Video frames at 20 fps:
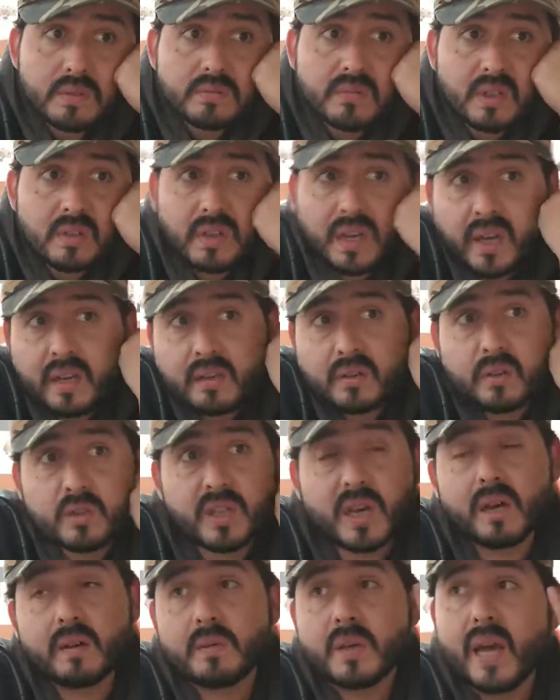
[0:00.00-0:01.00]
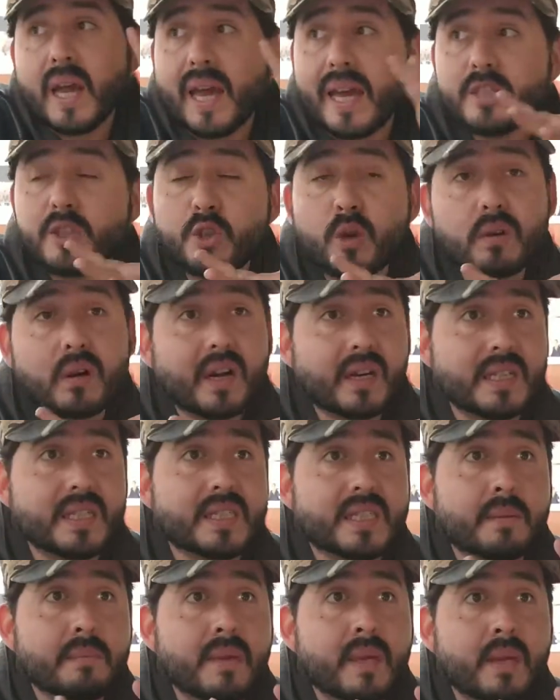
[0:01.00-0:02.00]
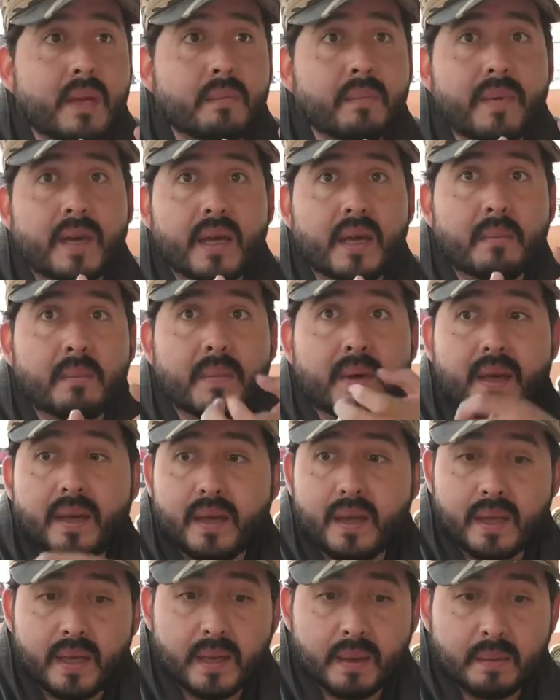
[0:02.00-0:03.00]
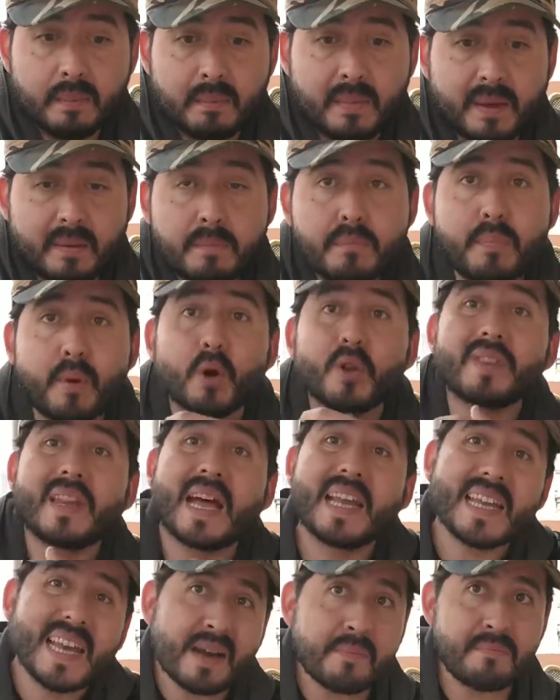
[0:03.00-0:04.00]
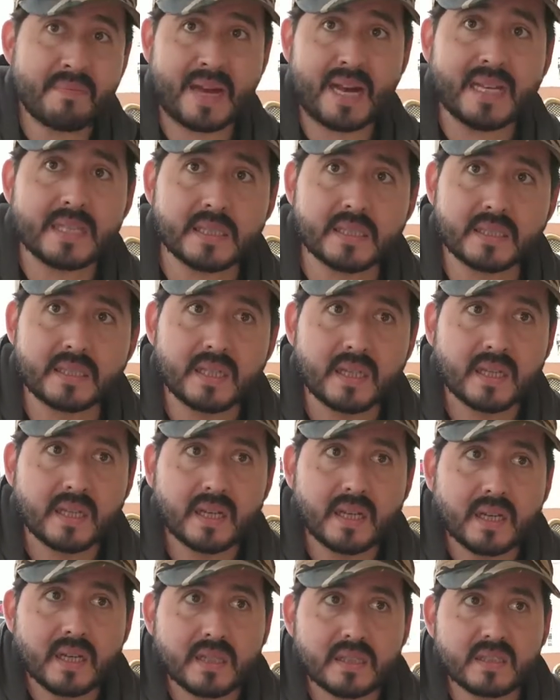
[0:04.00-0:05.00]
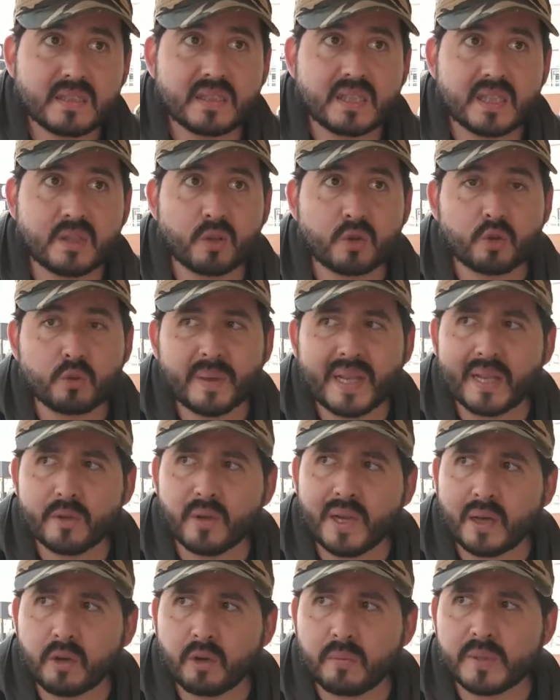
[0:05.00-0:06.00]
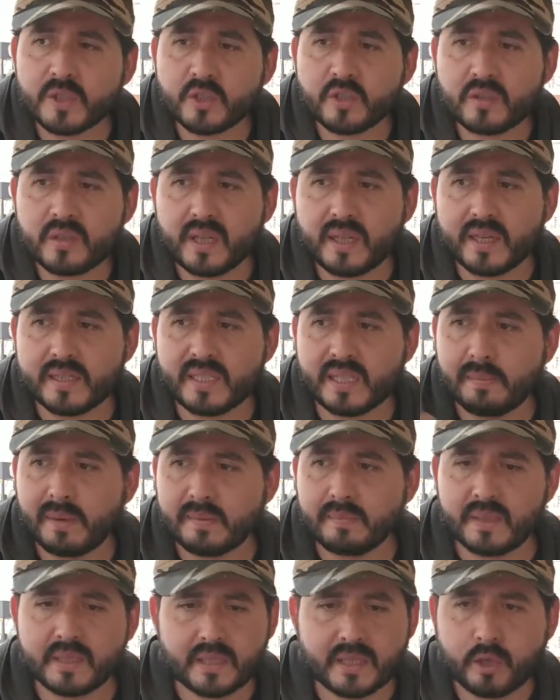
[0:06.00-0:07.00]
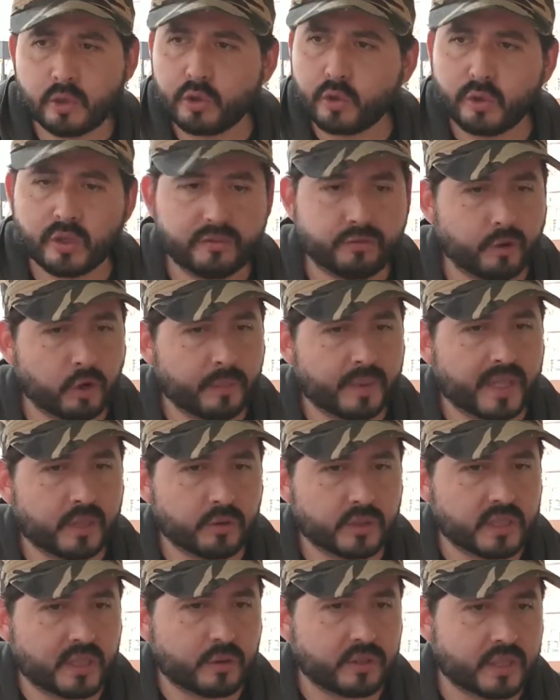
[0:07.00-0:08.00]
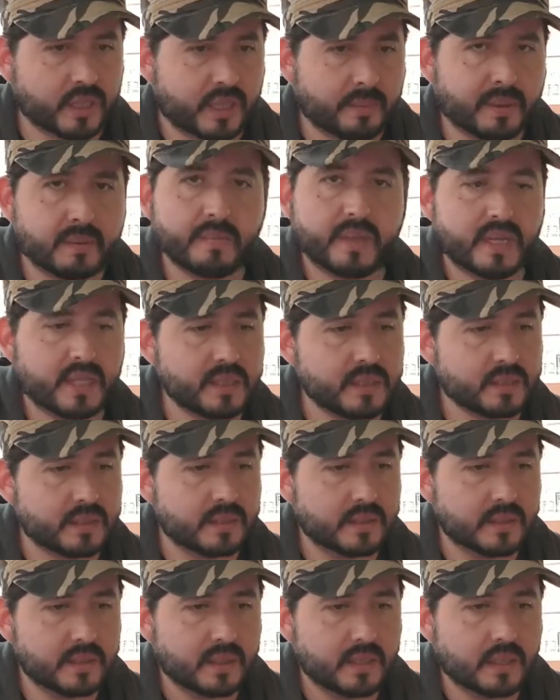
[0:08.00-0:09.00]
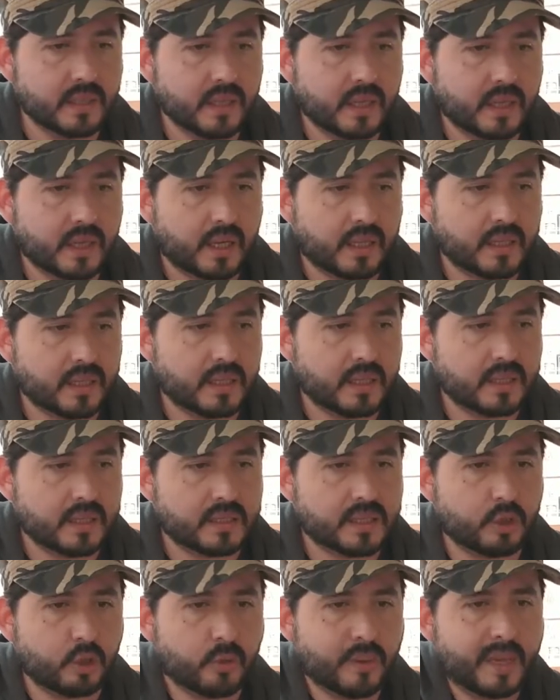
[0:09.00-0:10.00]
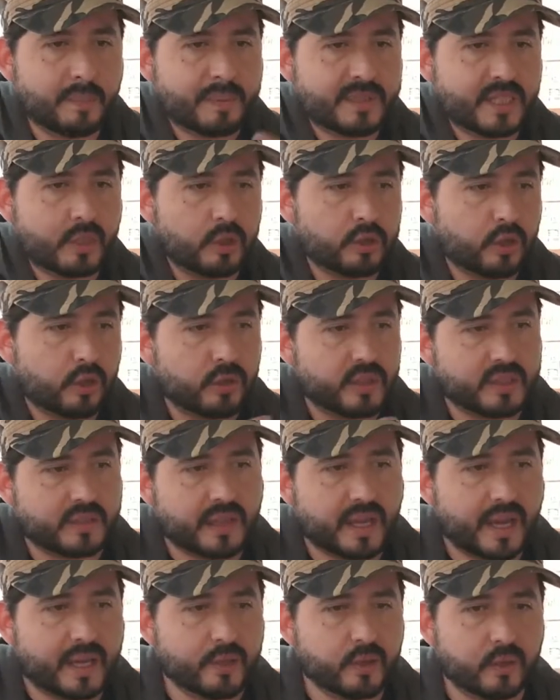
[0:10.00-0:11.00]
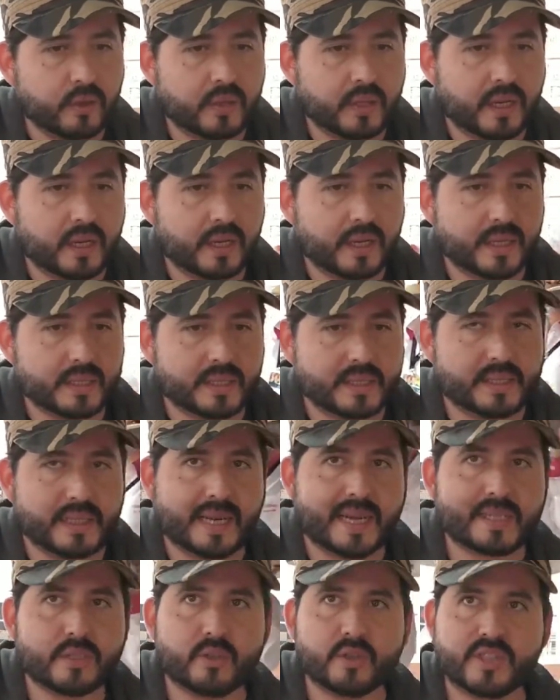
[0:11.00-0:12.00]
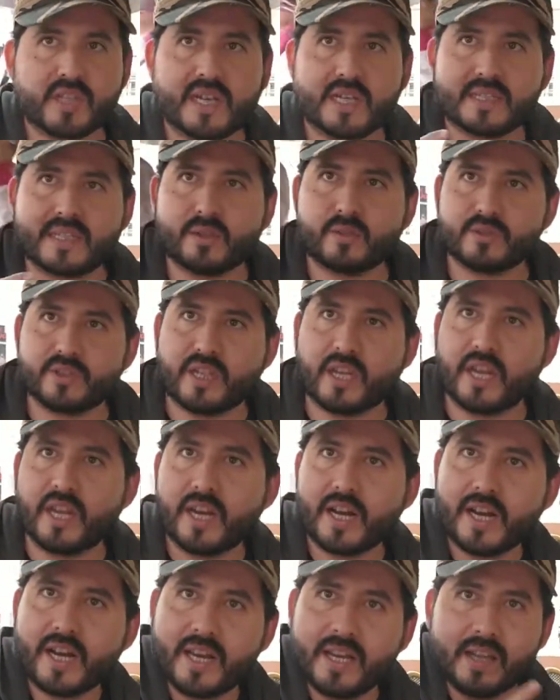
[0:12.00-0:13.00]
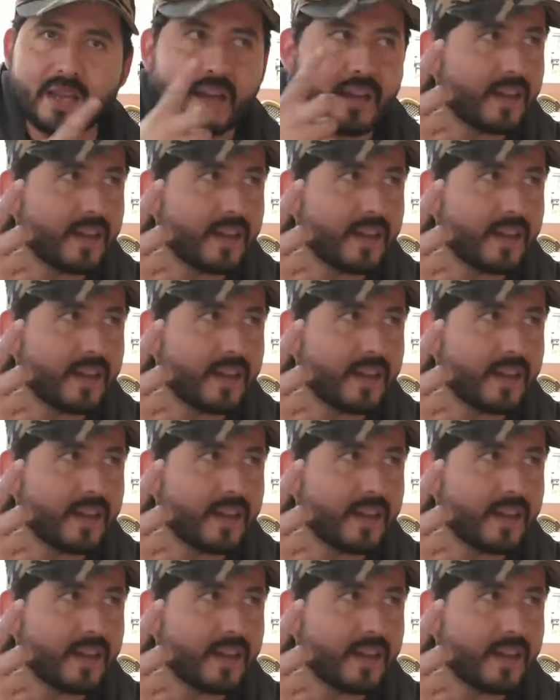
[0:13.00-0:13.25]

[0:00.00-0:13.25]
Ok, o sea, esto quizá me, me, me, importaría más si no tuviera yo la comisión de que este Batman tiene otro uniforme y entonces ya no sé qué Batman es. Ajá. Y si no hubiera pasado todo este año en el que se casa o no se casa con Selina Kyle,